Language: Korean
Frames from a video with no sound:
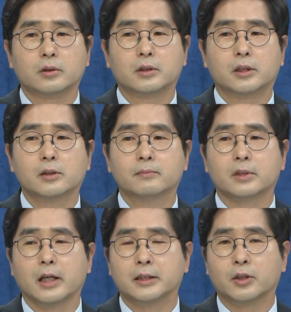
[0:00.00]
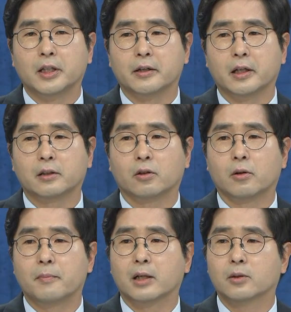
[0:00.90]
지금 예전에 예상했던
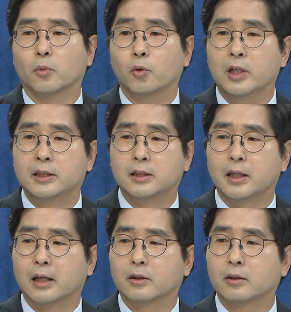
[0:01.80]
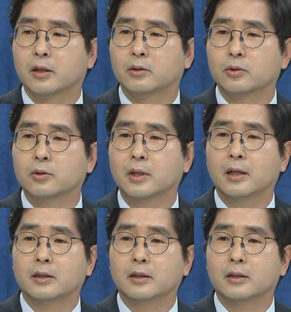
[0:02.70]
것만큼 올리지는 않더라도